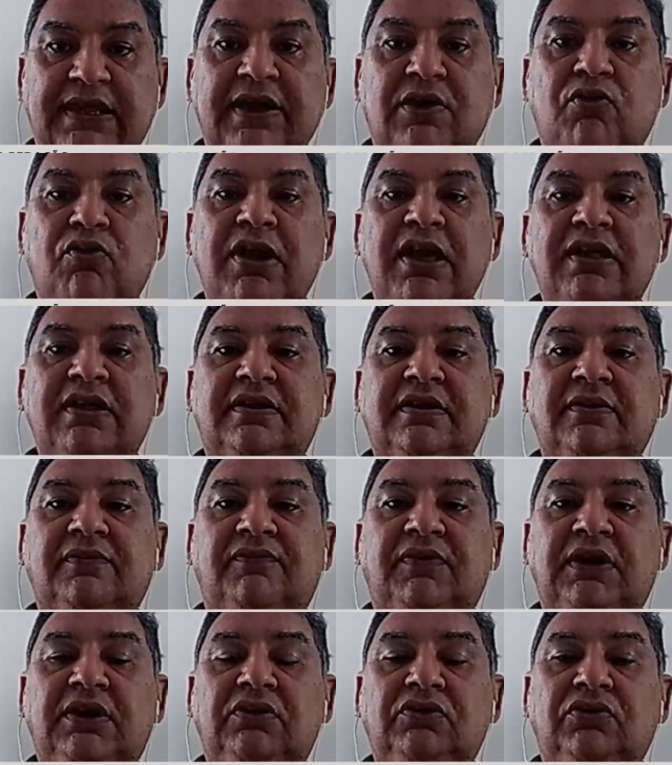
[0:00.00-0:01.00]
Na
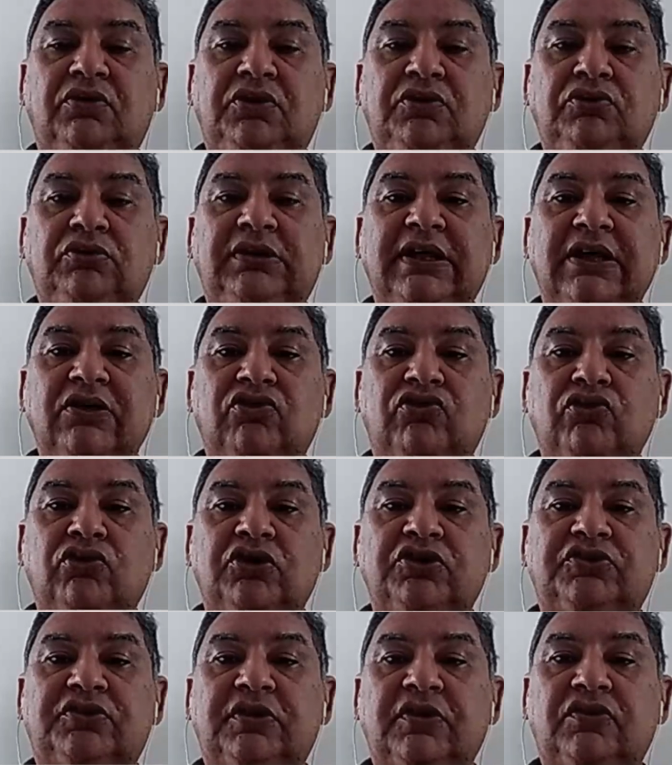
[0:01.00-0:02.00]
sequência veio o Rio
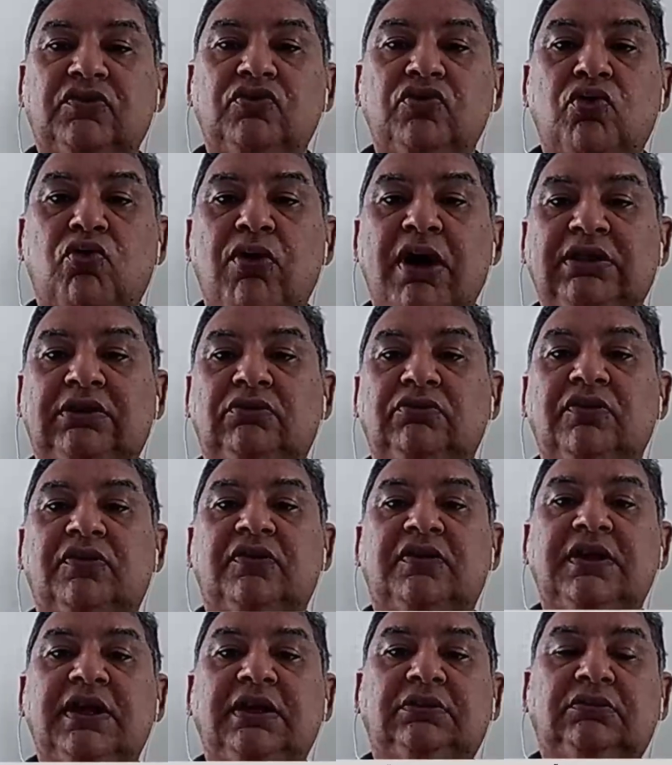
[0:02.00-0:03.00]
das Ostras com
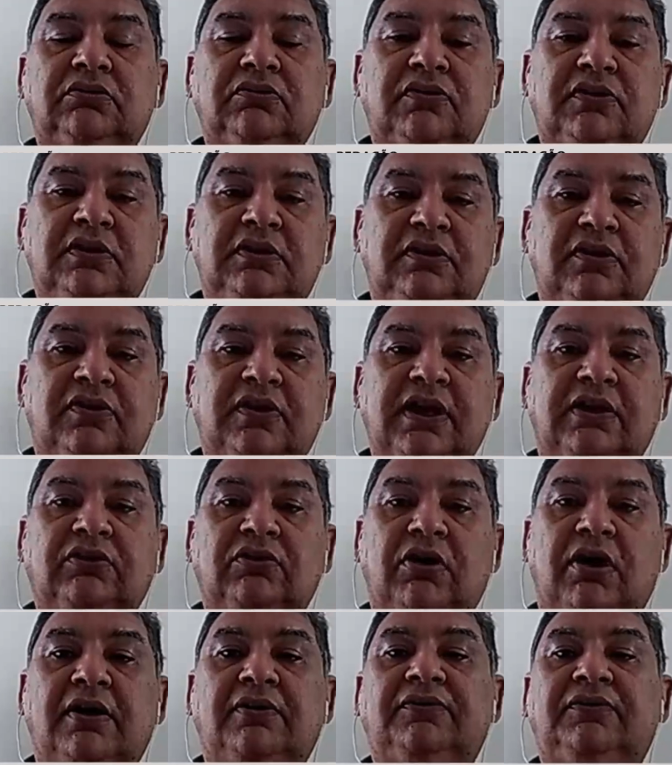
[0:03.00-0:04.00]

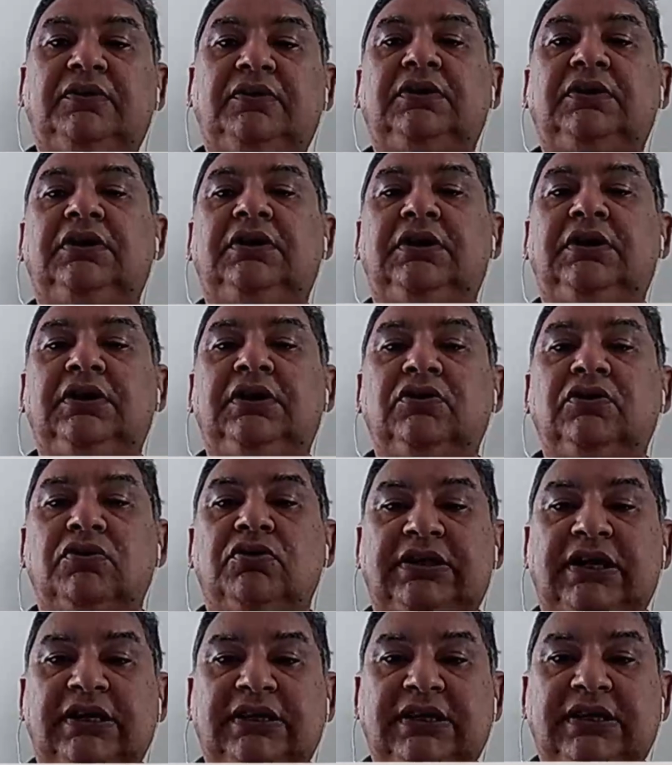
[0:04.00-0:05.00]
419
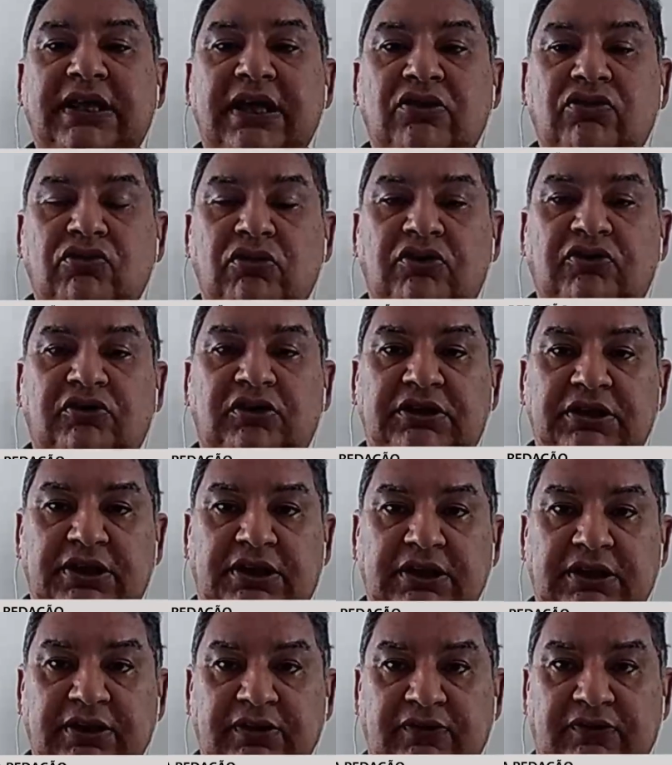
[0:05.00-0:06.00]

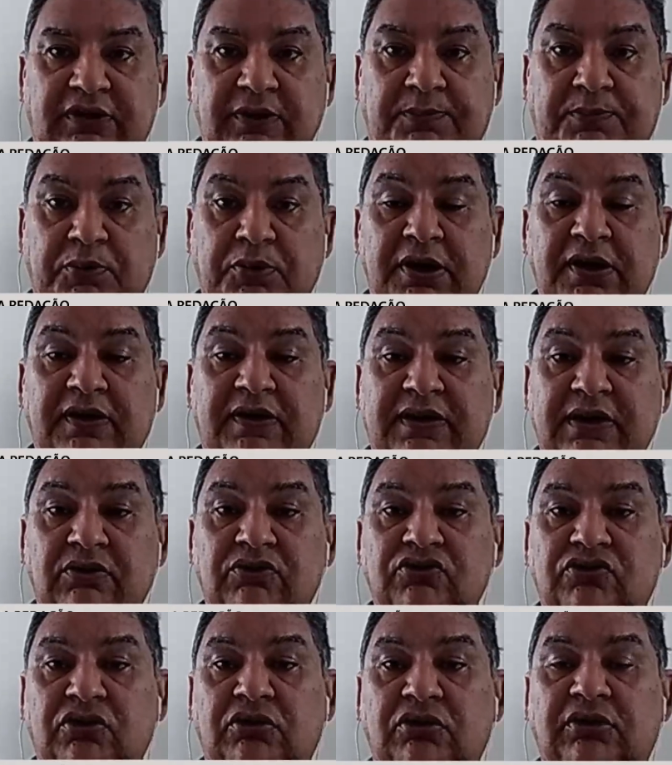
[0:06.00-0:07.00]
contratações líquidas.
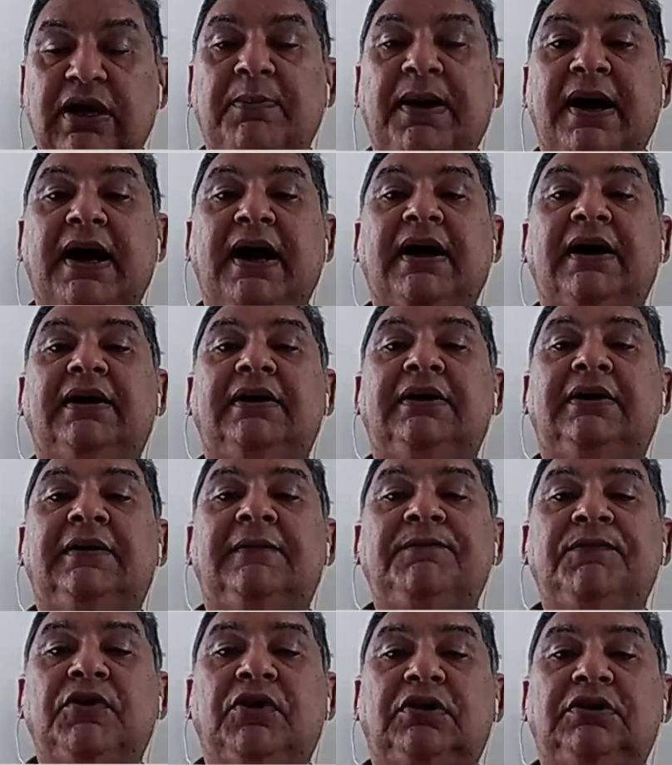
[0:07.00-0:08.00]
Depois São João da
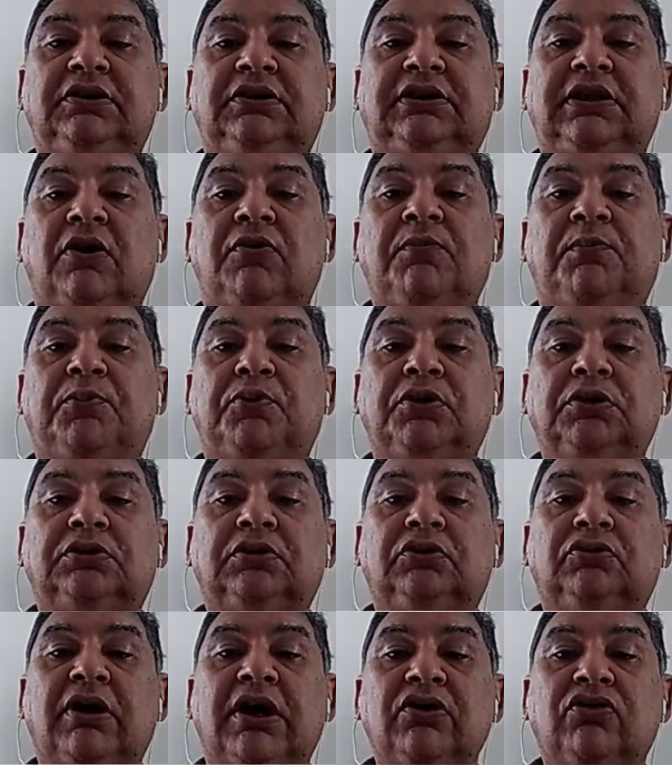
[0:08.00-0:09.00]
Barra, onde está o
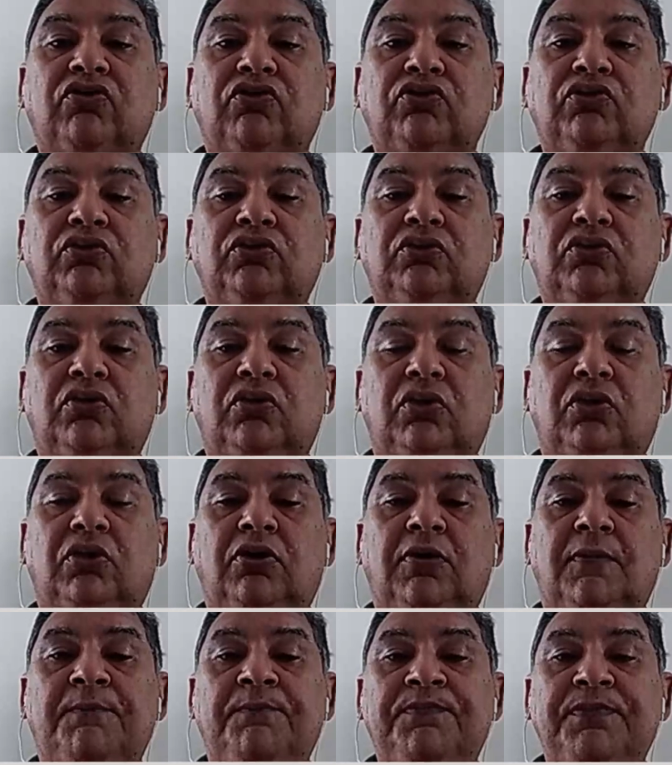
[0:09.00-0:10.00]
Porto do Açu
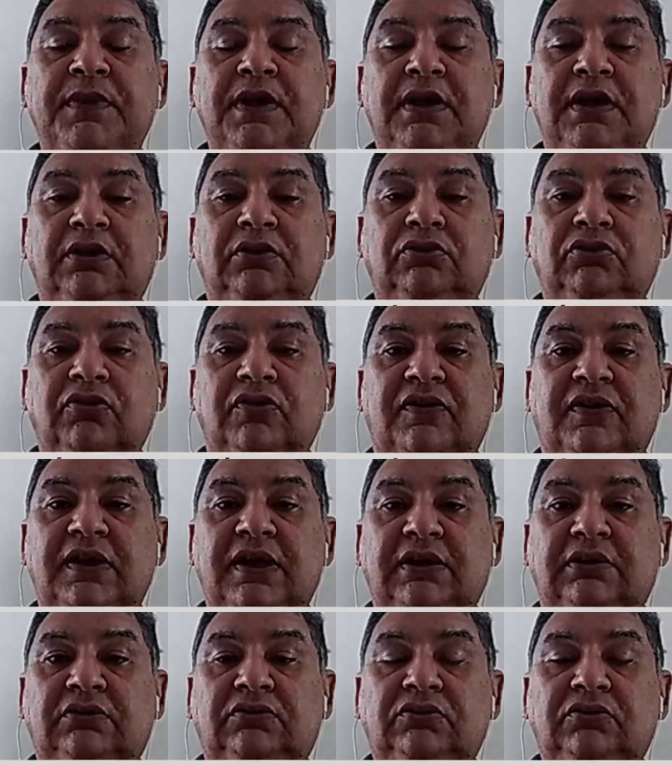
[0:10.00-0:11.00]
com
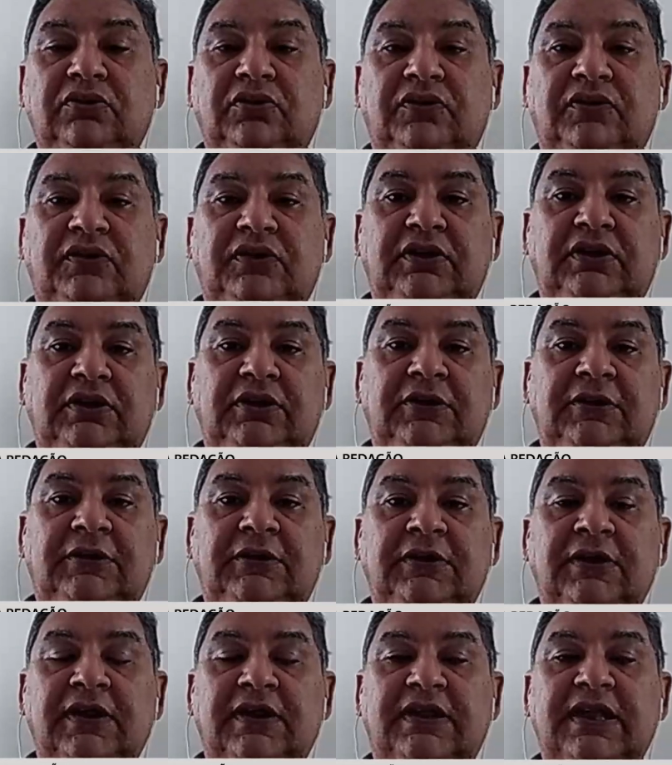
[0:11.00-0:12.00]

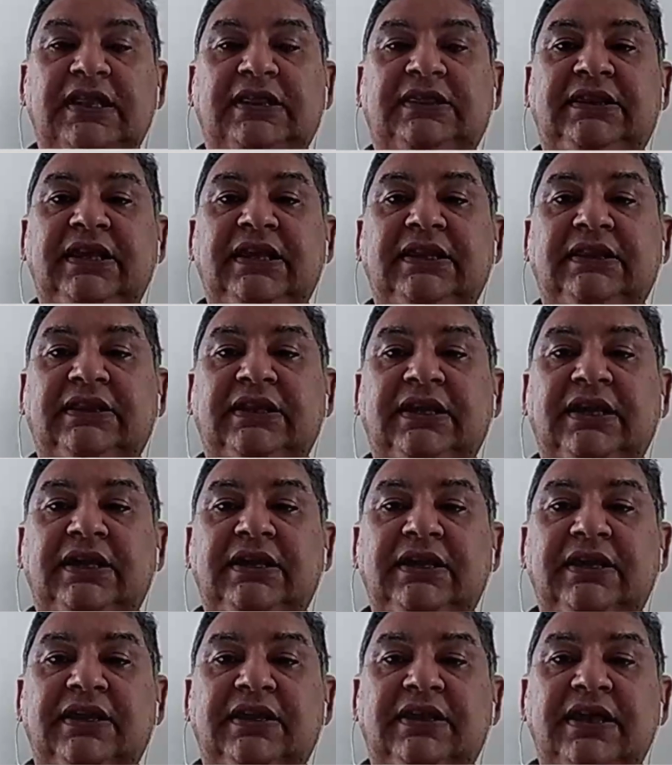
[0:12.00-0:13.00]

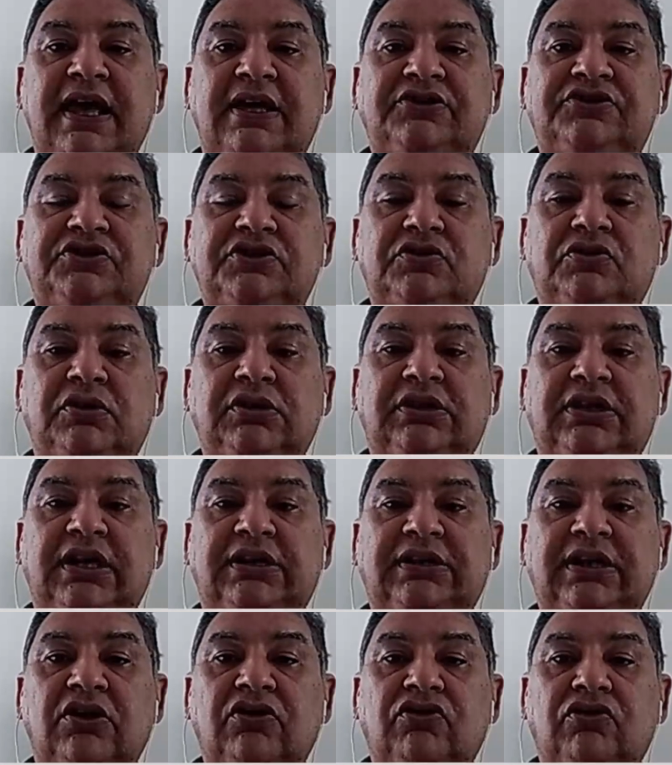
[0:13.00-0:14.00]
277
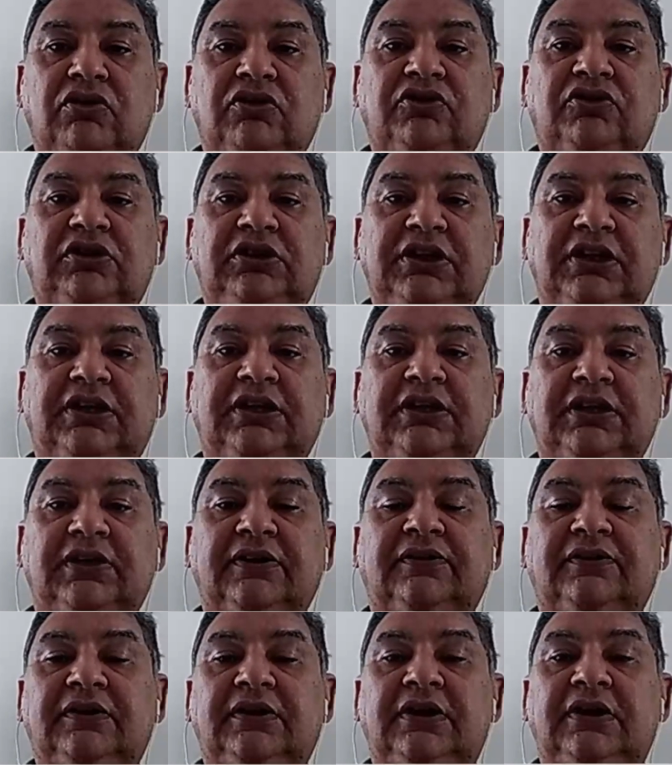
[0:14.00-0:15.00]
contratações
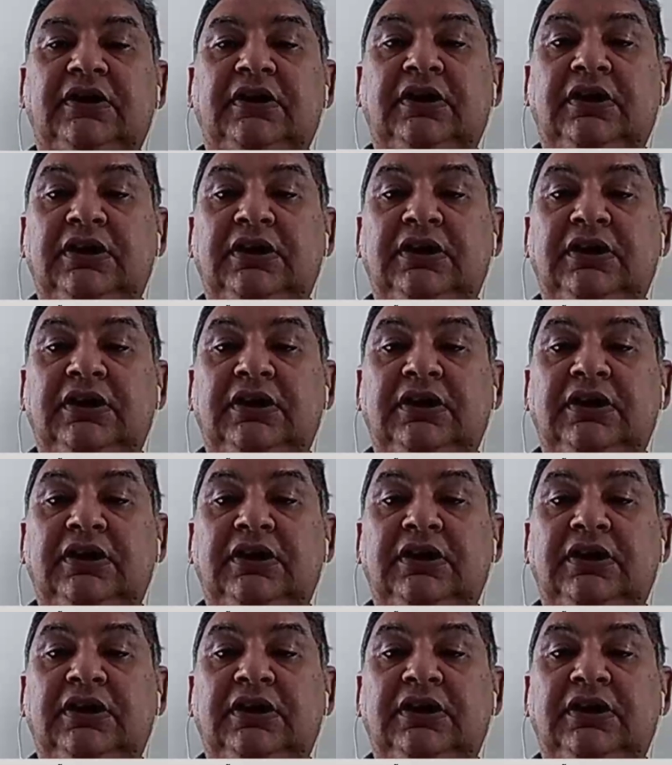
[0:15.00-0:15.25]
líquidas.